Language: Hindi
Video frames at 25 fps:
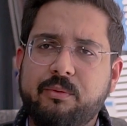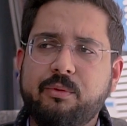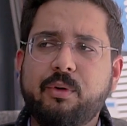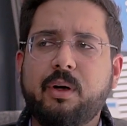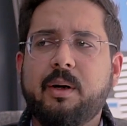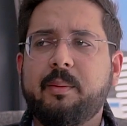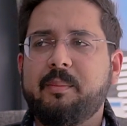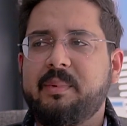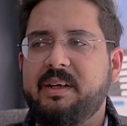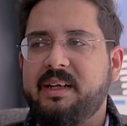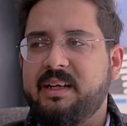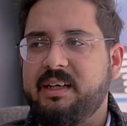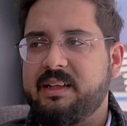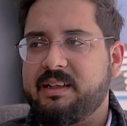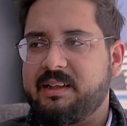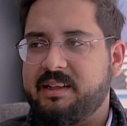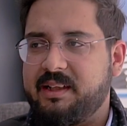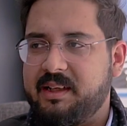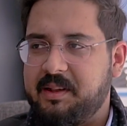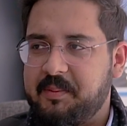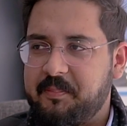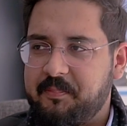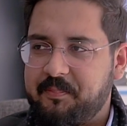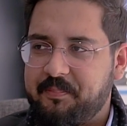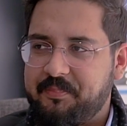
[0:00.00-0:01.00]
वो हम ले लेते
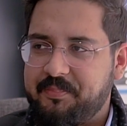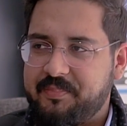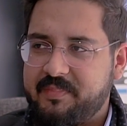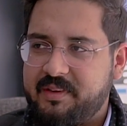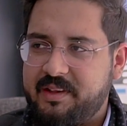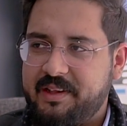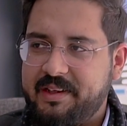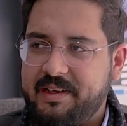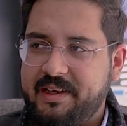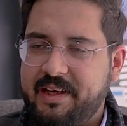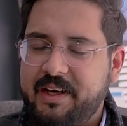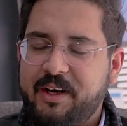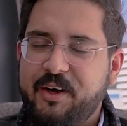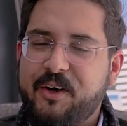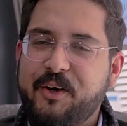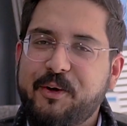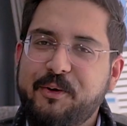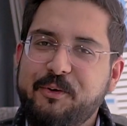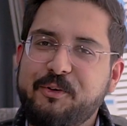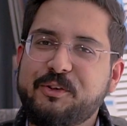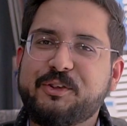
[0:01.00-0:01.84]
हैं hmm. ठीक है और